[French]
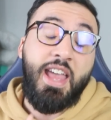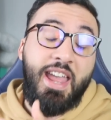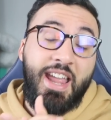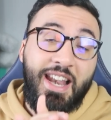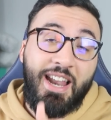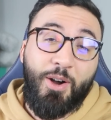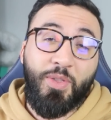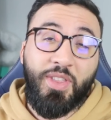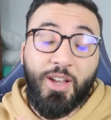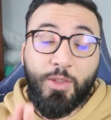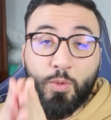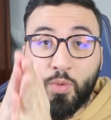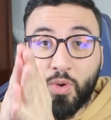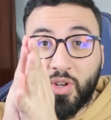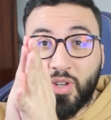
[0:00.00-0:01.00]
Et là, on a
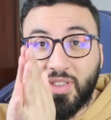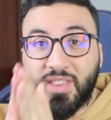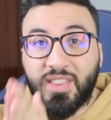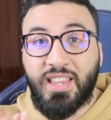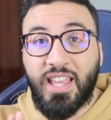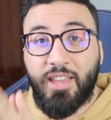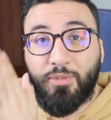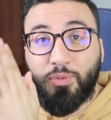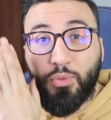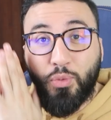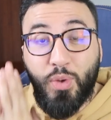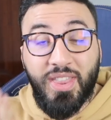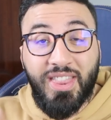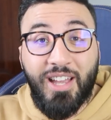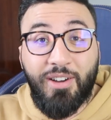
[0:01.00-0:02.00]
donc des
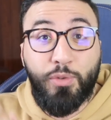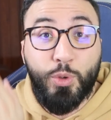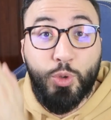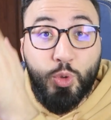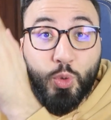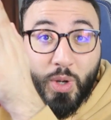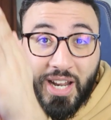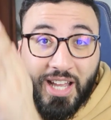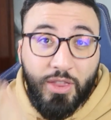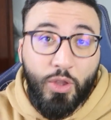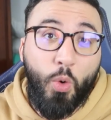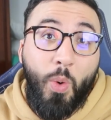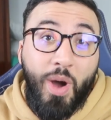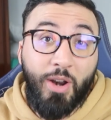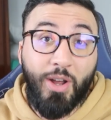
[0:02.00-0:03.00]
fuites d'infos sur la
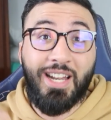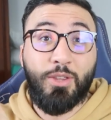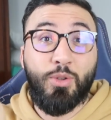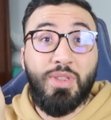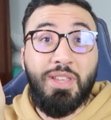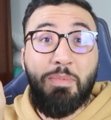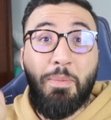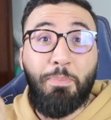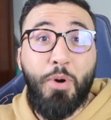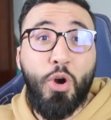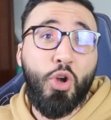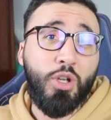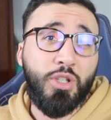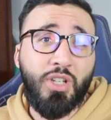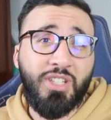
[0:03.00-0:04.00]
3, alors que la 2 n'est même pas
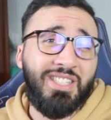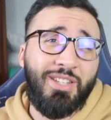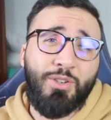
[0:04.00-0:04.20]
encore sortie.